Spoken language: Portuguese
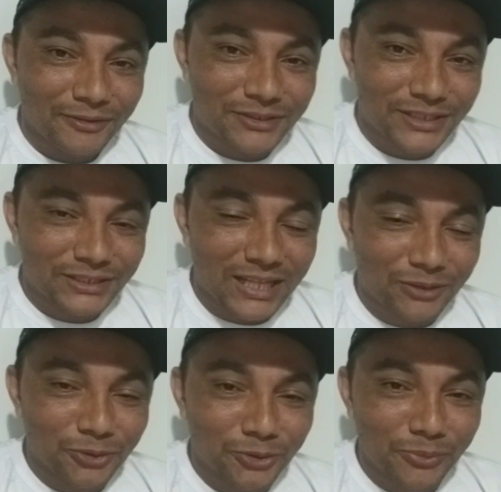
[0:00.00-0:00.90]
Você
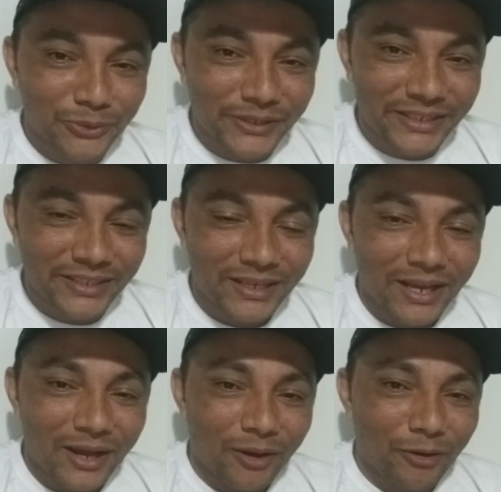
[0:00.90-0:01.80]
está todo mundo aí
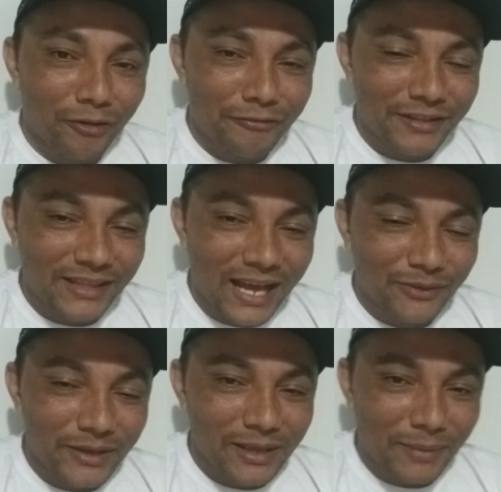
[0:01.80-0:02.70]

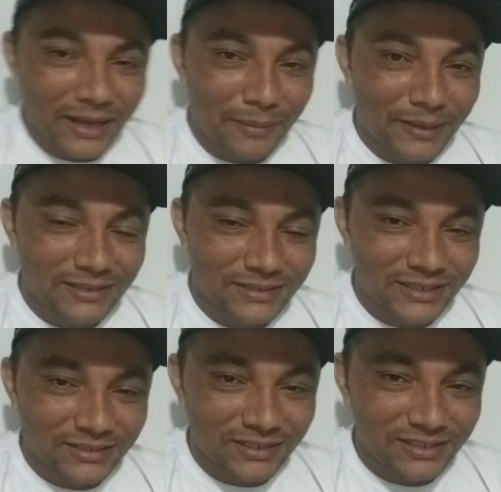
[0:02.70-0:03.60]
convidado aí a marcar
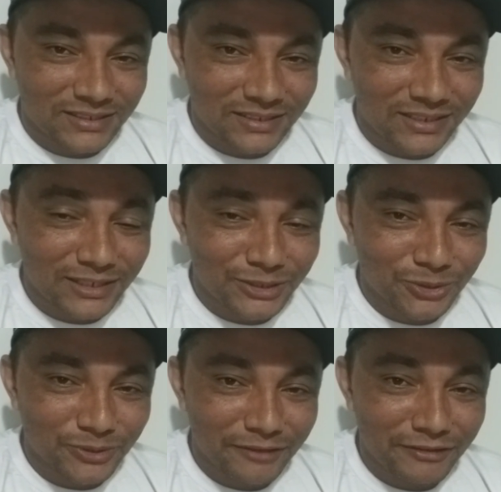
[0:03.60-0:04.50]
presença nesse
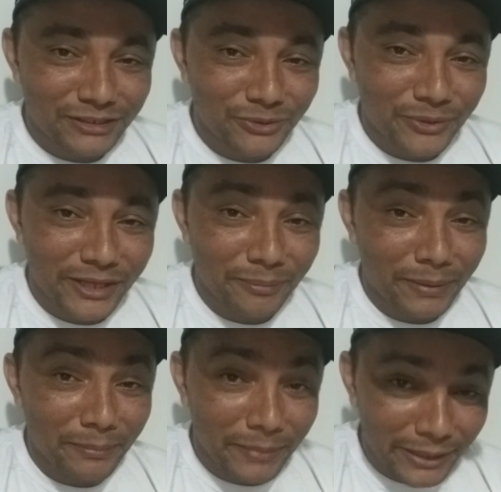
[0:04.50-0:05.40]
grandioso evento de Sinuquinha.
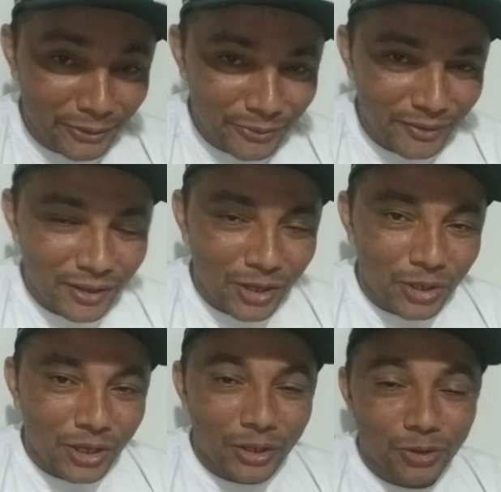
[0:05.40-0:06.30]
Primeiro
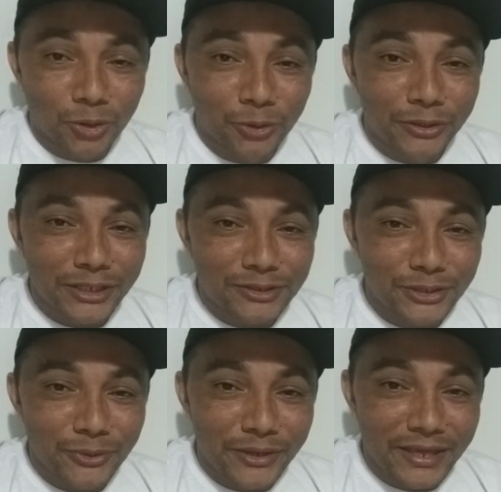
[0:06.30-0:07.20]
torneio de
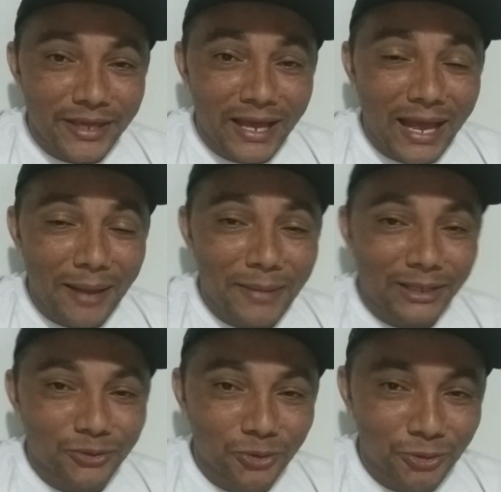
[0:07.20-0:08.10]
Sinuquinha
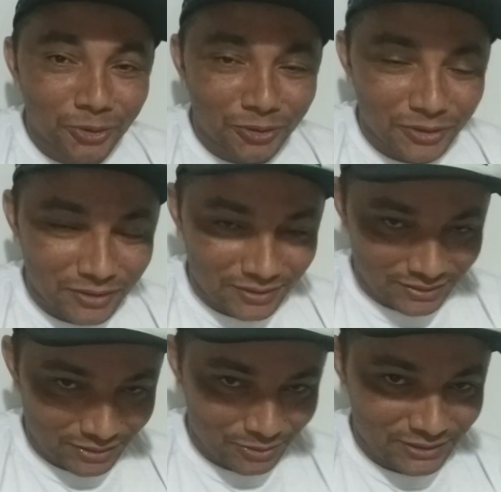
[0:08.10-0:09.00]
Amador
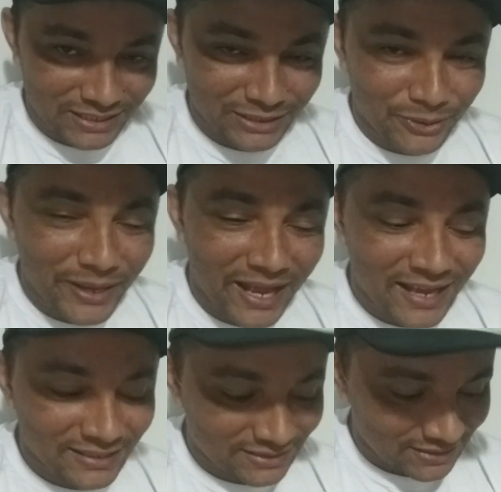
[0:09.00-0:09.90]
do estado de
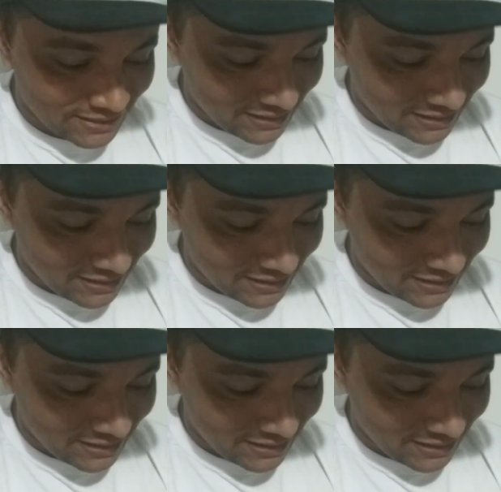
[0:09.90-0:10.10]
Goiás.